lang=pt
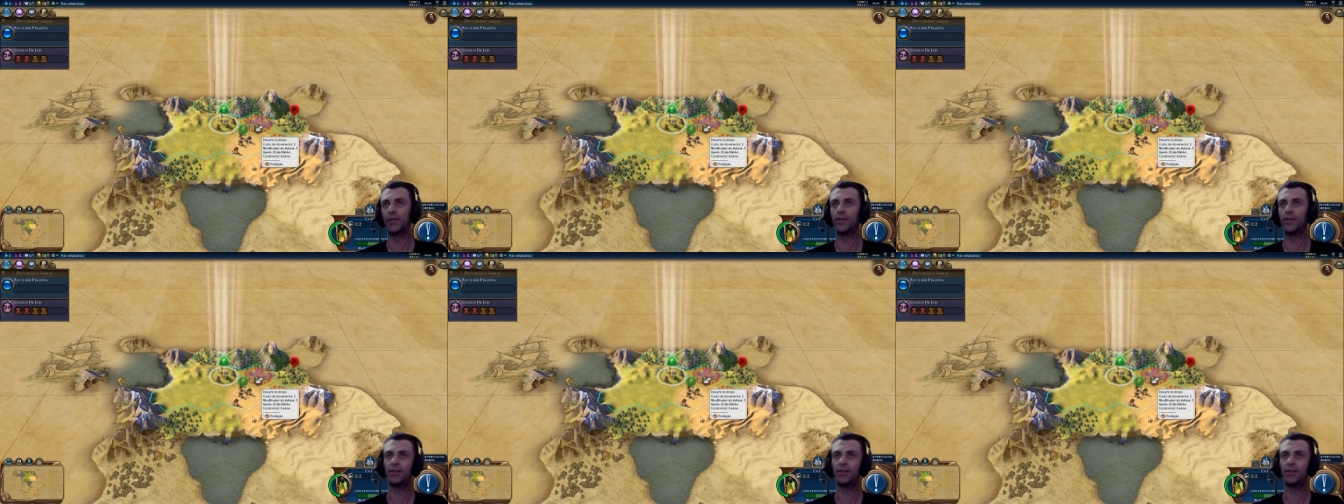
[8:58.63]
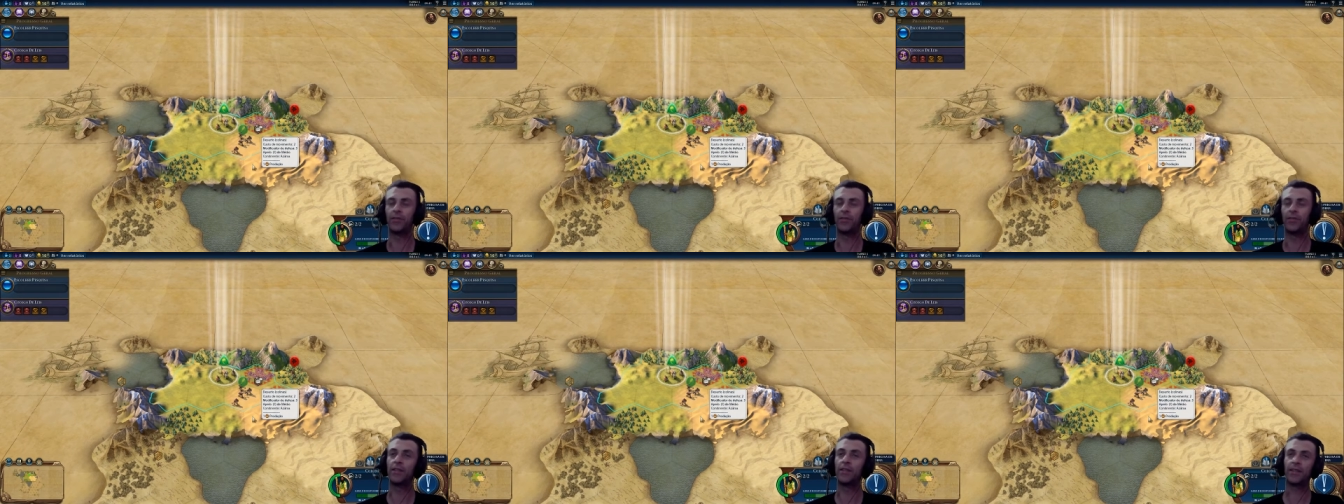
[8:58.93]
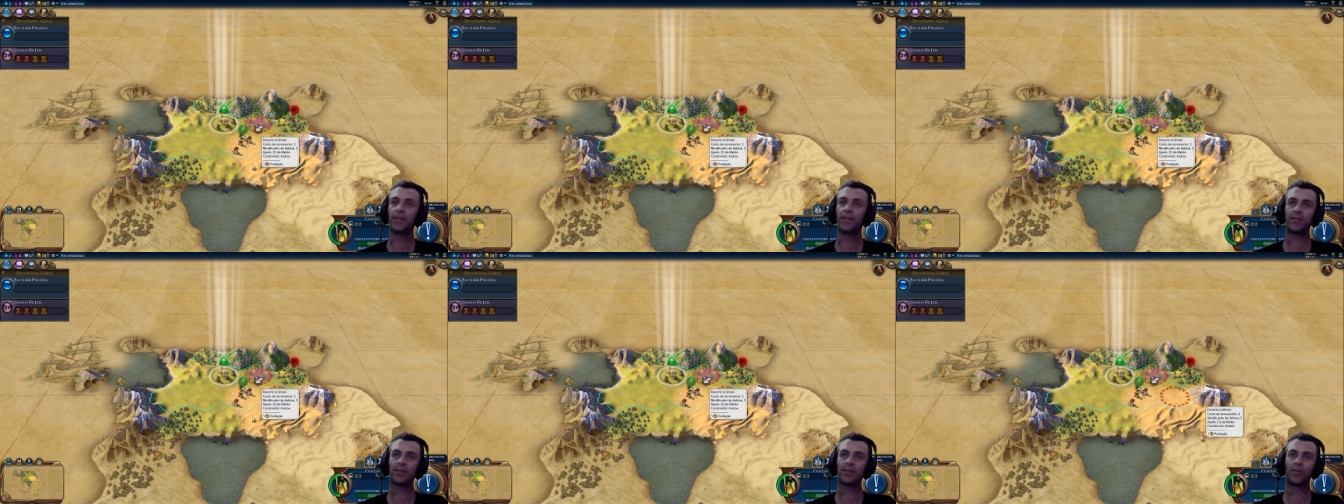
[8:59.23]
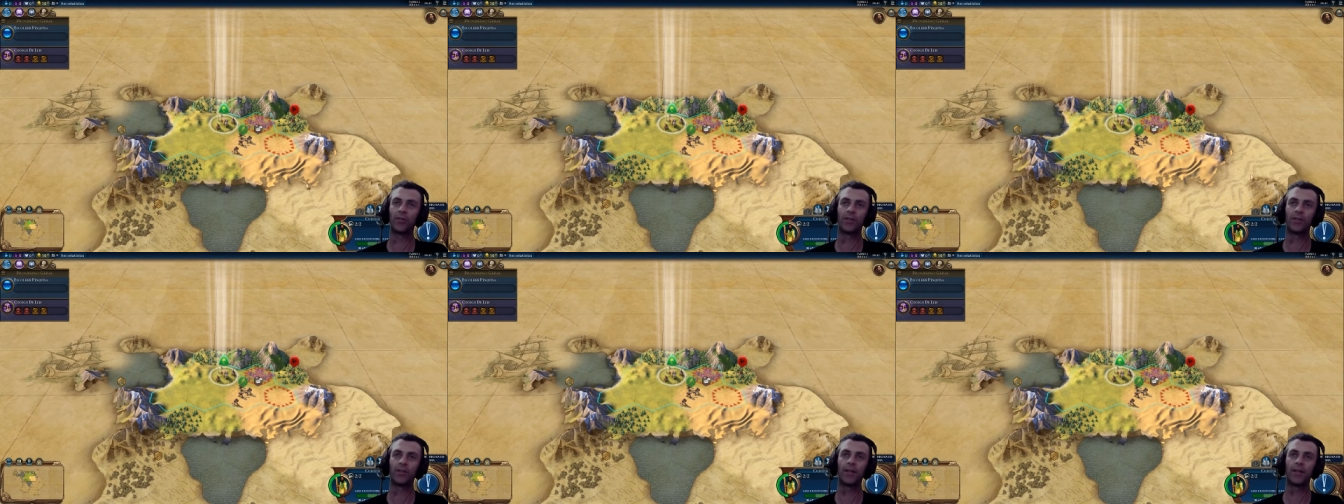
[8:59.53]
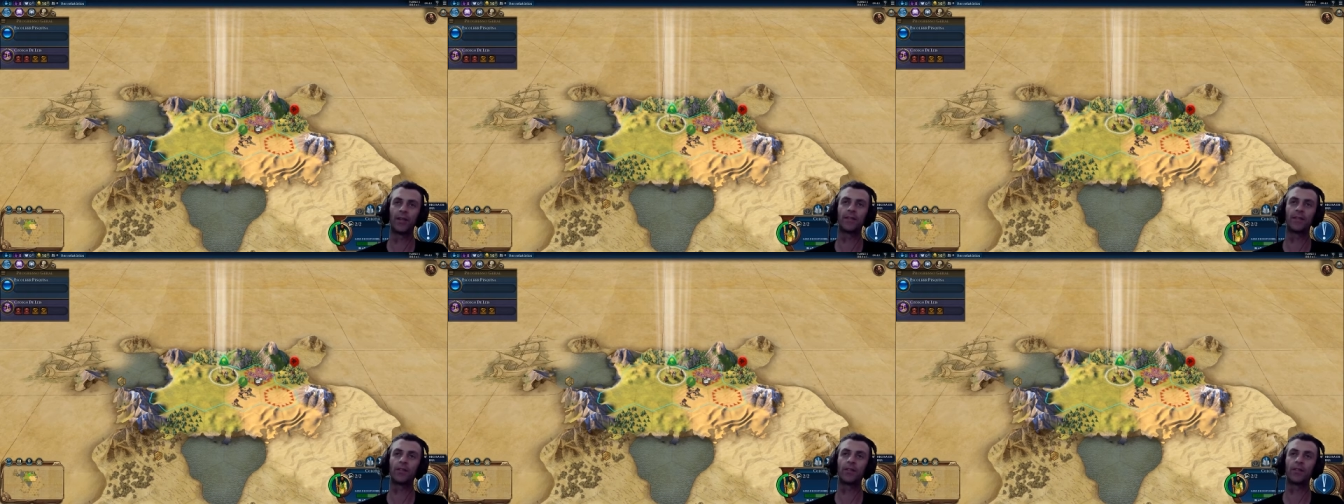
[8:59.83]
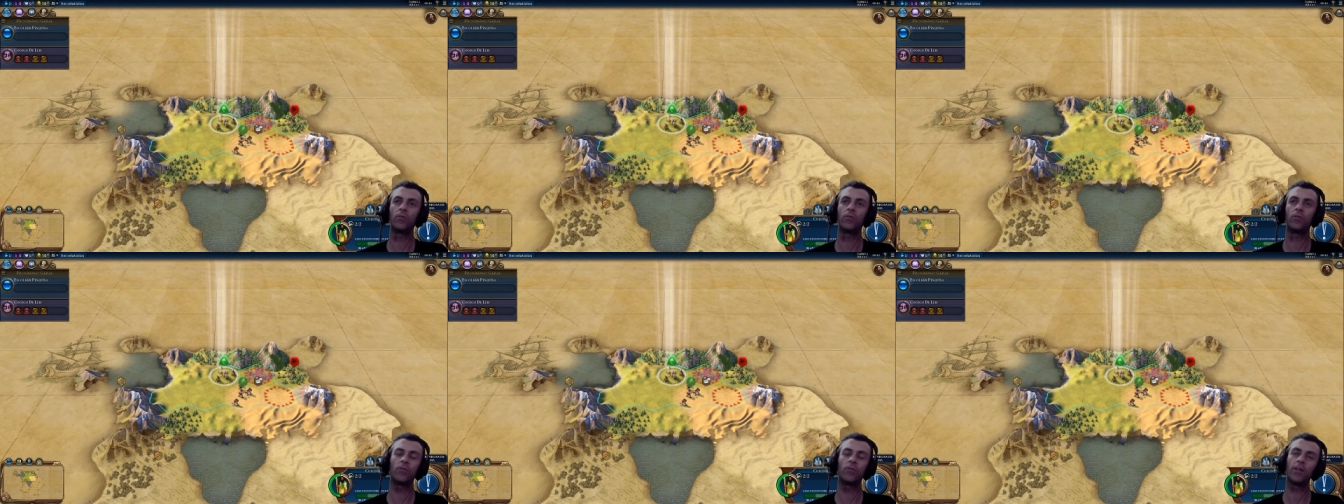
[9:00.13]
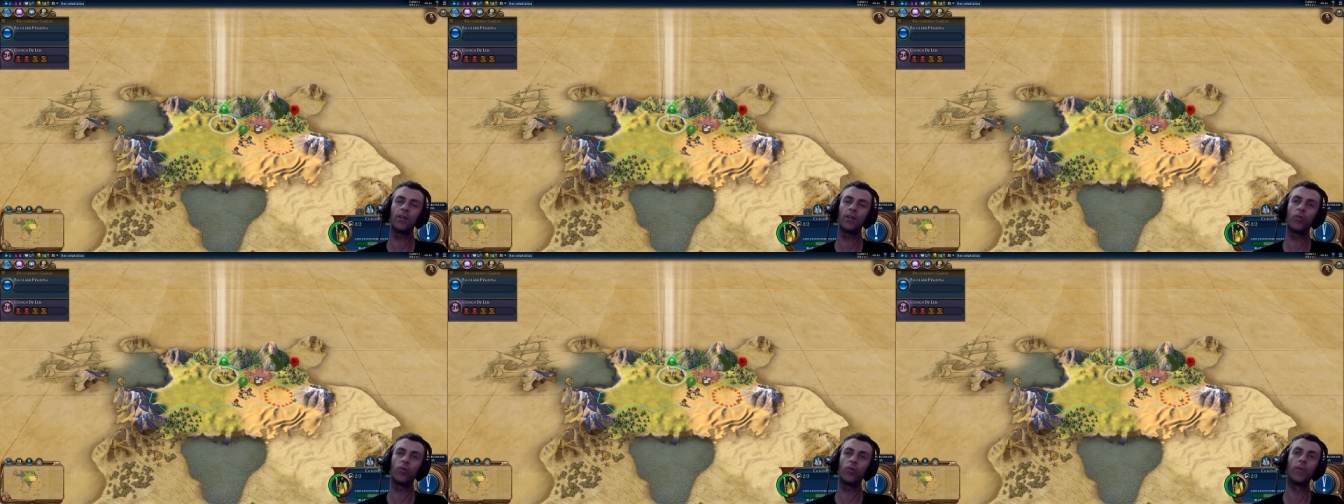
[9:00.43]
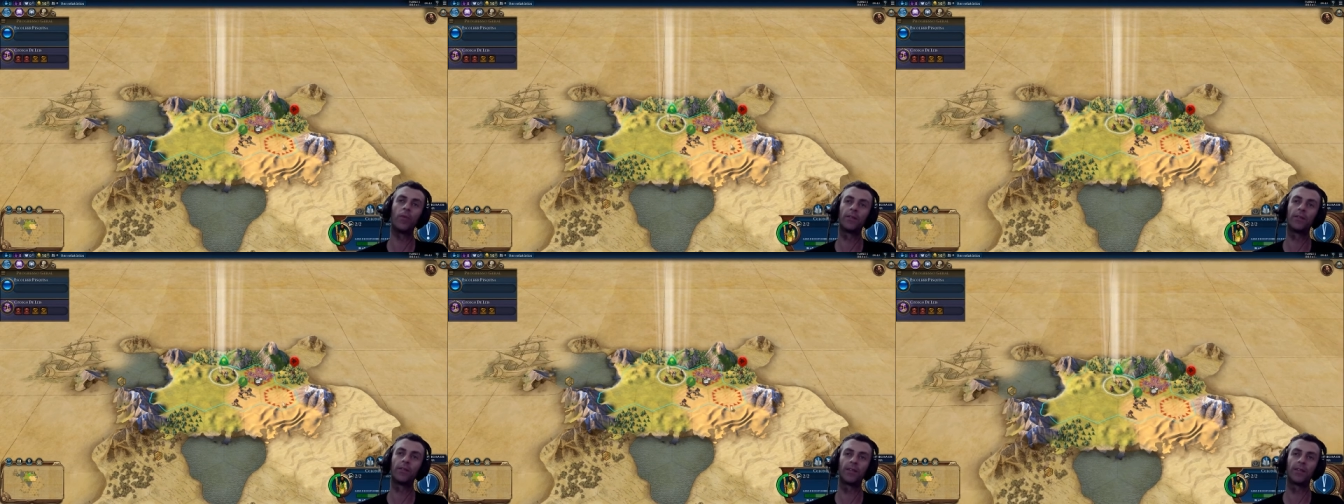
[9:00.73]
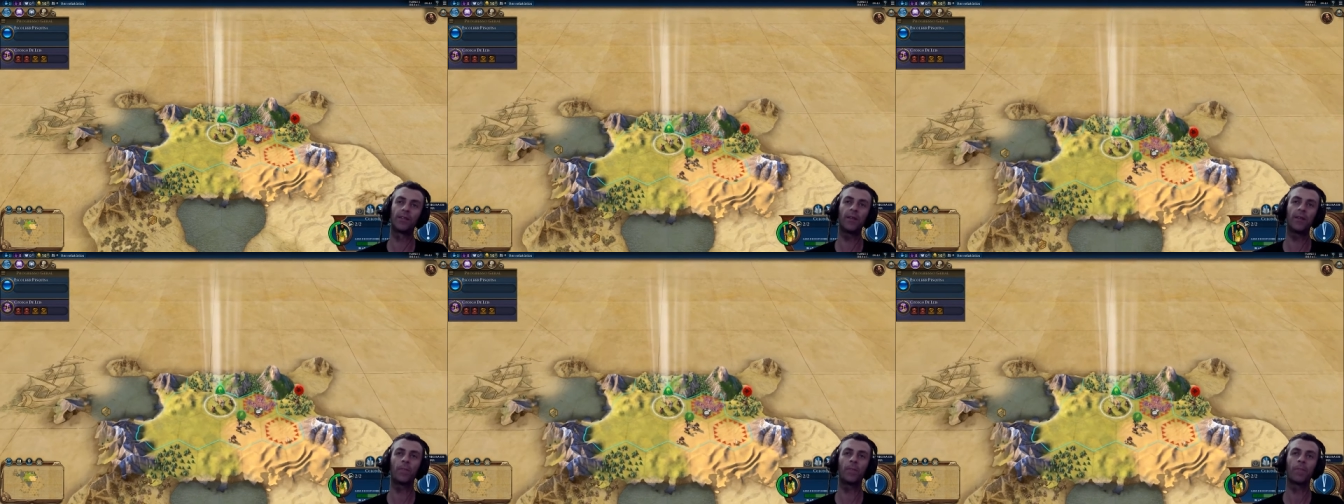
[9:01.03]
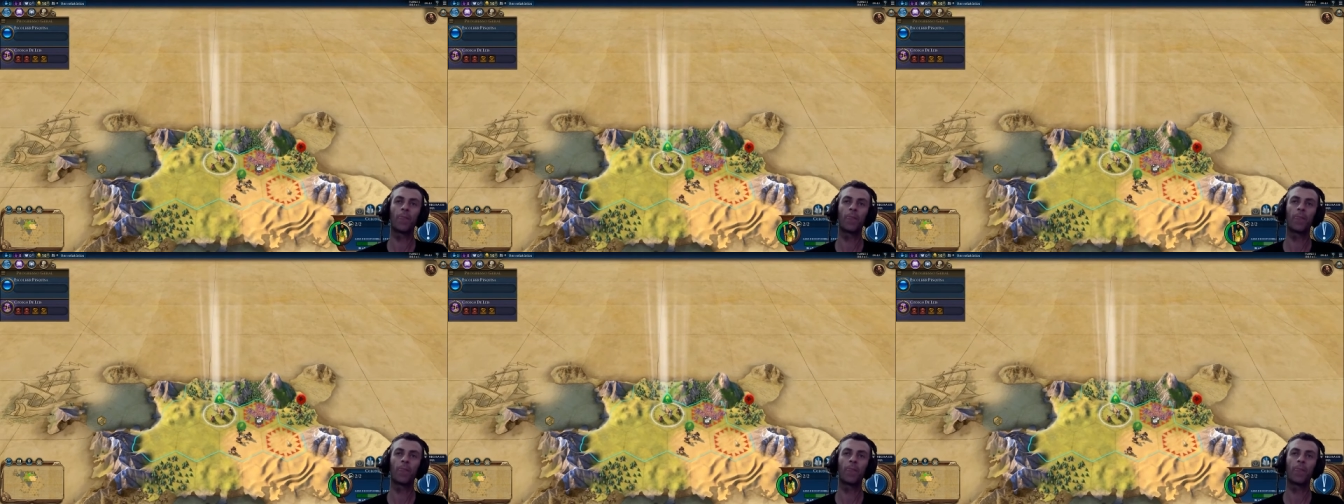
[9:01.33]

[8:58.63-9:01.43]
de civilizações, né? Eles são é, nômades, né?